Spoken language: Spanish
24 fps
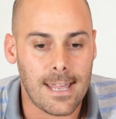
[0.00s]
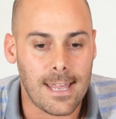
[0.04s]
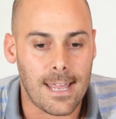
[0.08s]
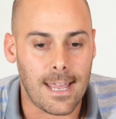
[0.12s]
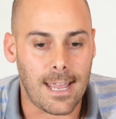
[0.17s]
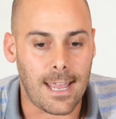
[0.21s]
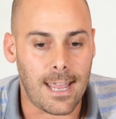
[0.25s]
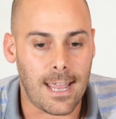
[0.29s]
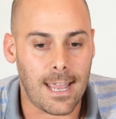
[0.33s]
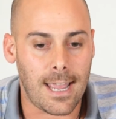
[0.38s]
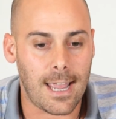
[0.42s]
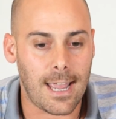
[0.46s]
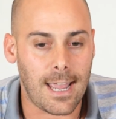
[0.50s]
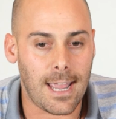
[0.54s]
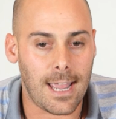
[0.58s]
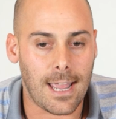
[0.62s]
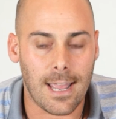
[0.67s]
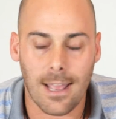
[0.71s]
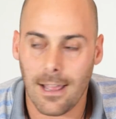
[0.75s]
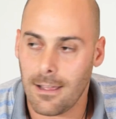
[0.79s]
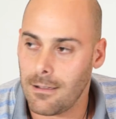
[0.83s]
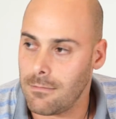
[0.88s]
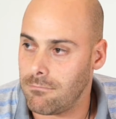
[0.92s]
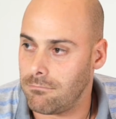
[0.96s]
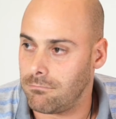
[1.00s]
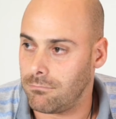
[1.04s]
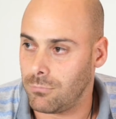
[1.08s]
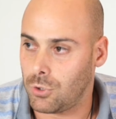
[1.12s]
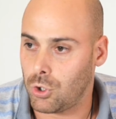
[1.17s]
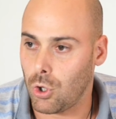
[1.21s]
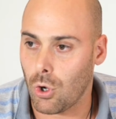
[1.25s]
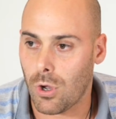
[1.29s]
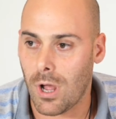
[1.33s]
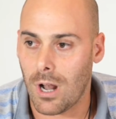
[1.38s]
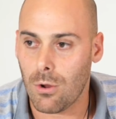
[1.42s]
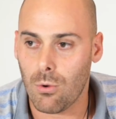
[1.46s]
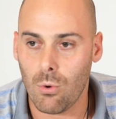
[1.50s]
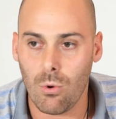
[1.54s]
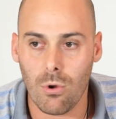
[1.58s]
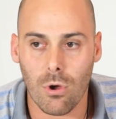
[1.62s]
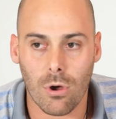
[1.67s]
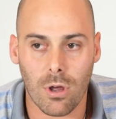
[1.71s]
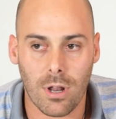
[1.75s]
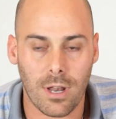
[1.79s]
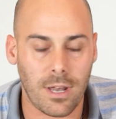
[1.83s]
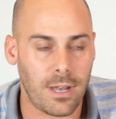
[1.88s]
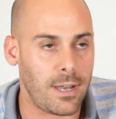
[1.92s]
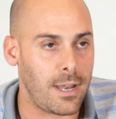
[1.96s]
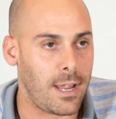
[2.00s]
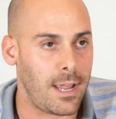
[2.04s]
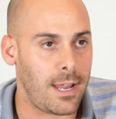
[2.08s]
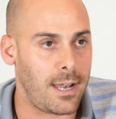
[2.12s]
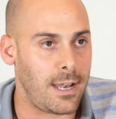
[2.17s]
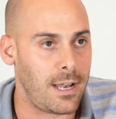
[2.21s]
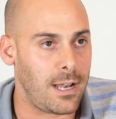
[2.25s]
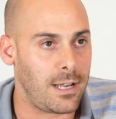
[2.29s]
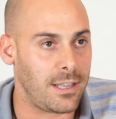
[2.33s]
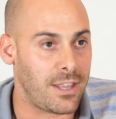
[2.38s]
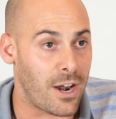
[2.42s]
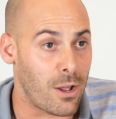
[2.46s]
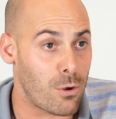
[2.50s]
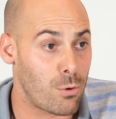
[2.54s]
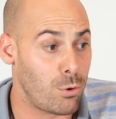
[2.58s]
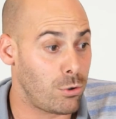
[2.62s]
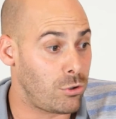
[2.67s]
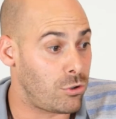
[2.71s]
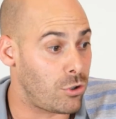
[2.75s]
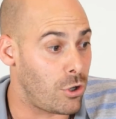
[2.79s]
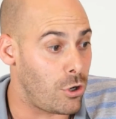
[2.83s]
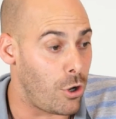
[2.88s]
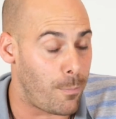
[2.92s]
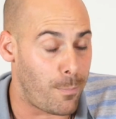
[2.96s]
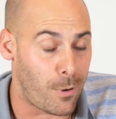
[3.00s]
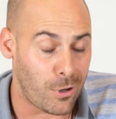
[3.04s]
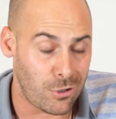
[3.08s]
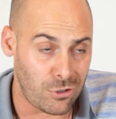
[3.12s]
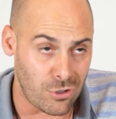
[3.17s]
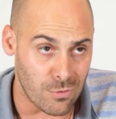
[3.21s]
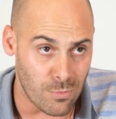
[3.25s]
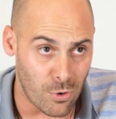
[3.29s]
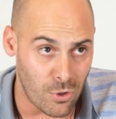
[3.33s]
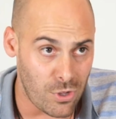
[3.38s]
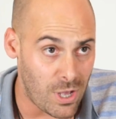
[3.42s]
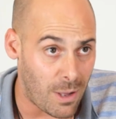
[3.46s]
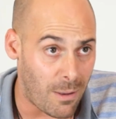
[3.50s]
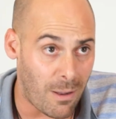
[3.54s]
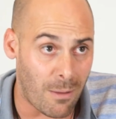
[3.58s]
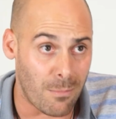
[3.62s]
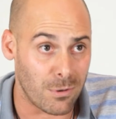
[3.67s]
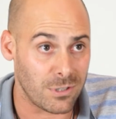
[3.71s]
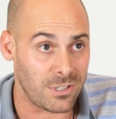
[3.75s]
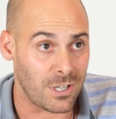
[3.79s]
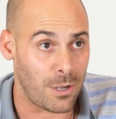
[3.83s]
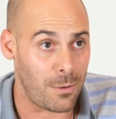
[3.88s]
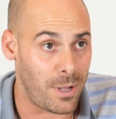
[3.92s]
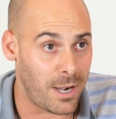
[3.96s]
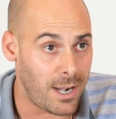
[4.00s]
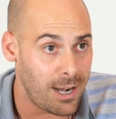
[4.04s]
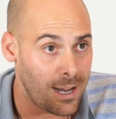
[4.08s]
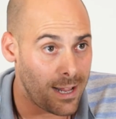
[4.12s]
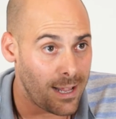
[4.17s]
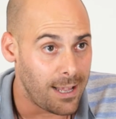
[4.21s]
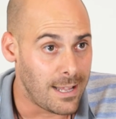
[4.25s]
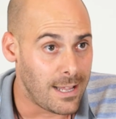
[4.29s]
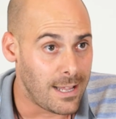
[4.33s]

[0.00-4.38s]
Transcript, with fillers: Eh, yo calculo que en, el transcurso de los próximos días vamos a ver